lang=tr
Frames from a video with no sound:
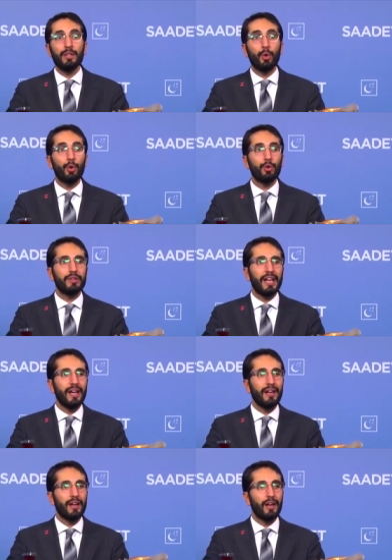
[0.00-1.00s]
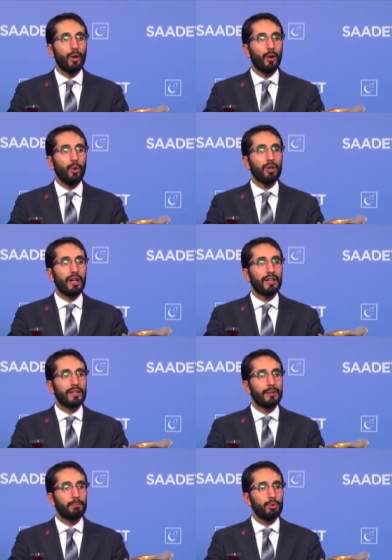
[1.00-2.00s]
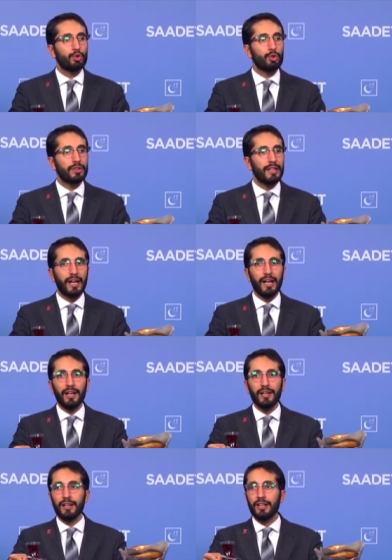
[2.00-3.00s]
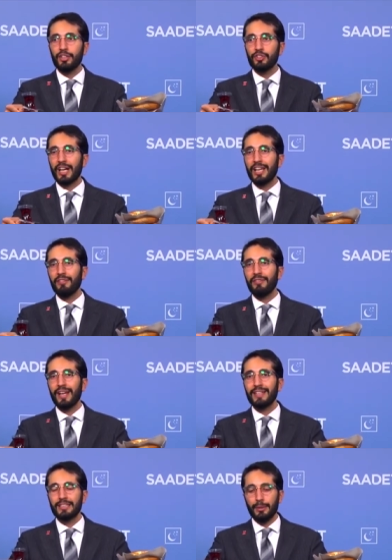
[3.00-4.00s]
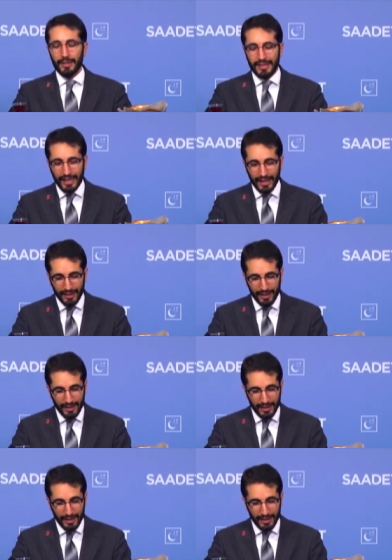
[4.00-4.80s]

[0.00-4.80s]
bir öğünde 16,5 lira çaya ve simide